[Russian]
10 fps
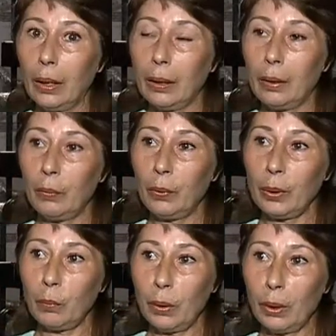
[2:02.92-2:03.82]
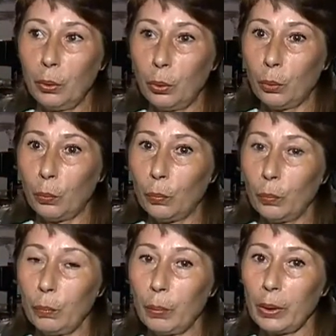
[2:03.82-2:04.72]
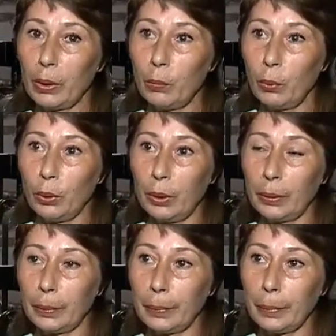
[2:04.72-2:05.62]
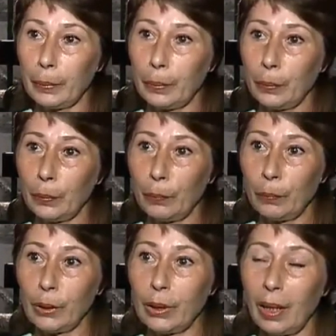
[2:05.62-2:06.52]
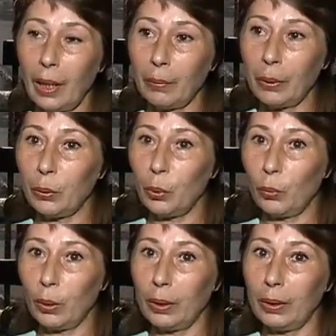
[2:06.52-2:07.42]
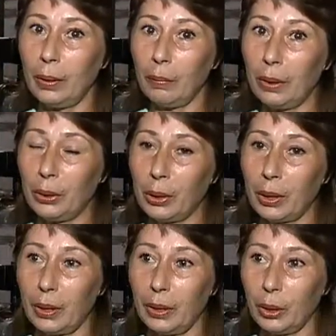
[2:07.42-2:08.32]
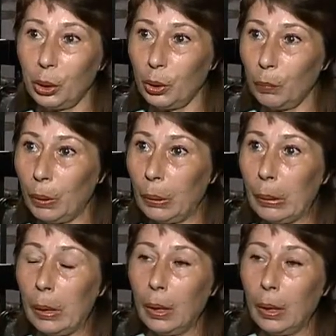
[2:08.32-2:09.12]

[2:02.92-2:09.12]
В этом году производит, выстраивает новые гидравлические режимы,